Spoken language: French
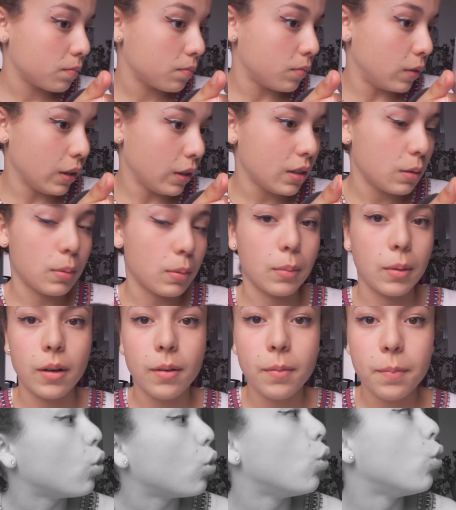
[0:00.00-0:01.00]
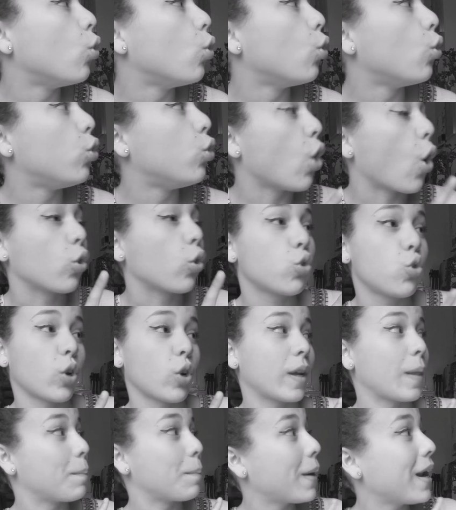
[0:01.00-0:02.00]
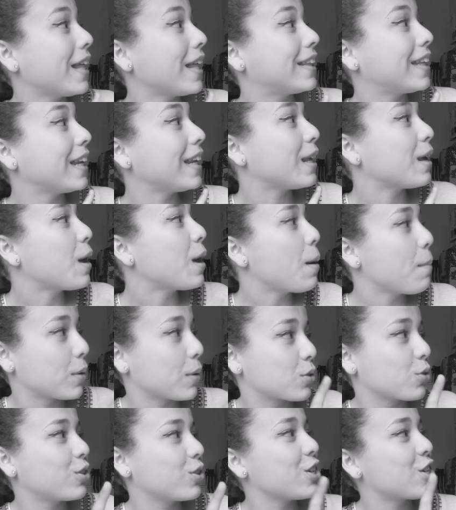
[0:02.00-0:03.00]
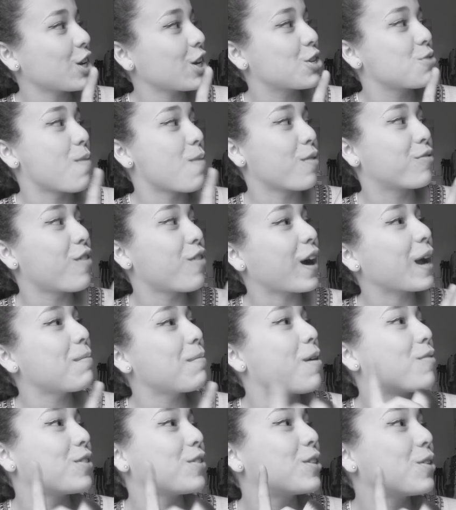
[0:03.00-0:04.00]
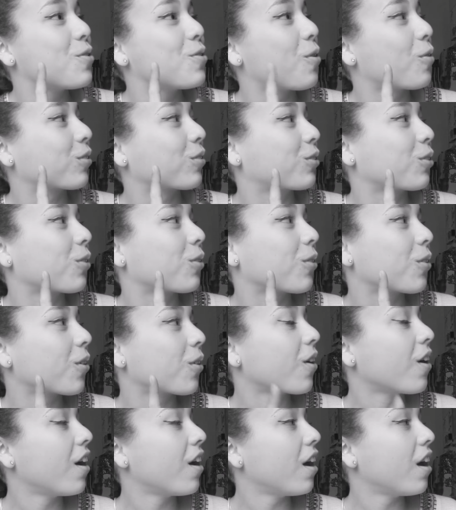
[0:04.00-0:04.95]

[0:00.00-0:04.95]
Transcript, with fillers: Ouais, c'est pas mal. Euh, non, tu regardes pas la télé. Parce que déjà tu m'as foiré ma vidéo en te.